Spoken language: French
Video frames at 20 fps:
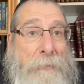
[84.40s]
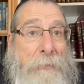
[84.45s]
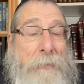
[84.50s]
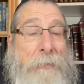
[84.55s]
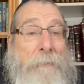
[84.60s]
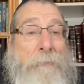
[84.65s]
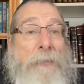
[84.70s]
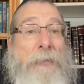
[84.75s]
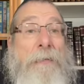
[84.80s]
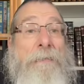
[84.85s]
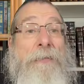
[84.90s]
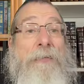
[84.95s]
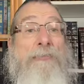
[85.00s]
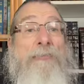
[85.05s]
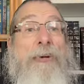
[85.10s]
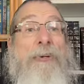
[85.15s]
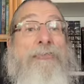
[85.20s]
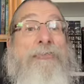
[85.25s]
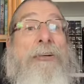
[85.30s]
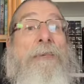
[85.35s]
vous avez
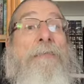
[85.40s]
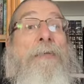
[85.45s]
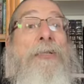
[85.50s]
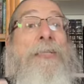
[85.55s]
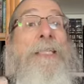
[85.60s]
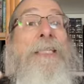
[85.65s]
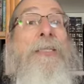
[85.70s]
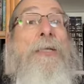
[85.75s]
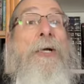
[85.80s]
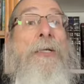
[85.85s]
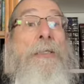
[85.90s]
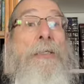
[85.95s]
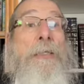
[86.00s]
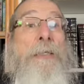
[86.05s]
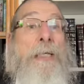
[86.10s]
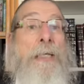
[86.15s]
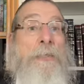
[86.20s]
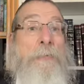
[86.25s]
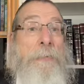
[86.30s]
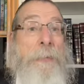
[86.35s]
changé votre
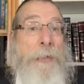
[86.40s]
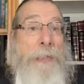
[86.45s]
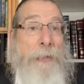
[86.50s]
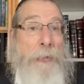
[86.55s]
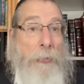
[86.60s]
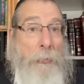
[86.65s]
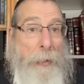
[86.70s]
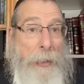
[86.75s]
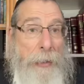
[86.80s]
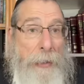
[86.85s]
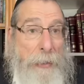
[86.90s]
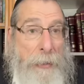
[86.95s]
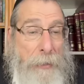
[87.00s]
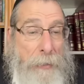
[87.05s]
identité spirituelle,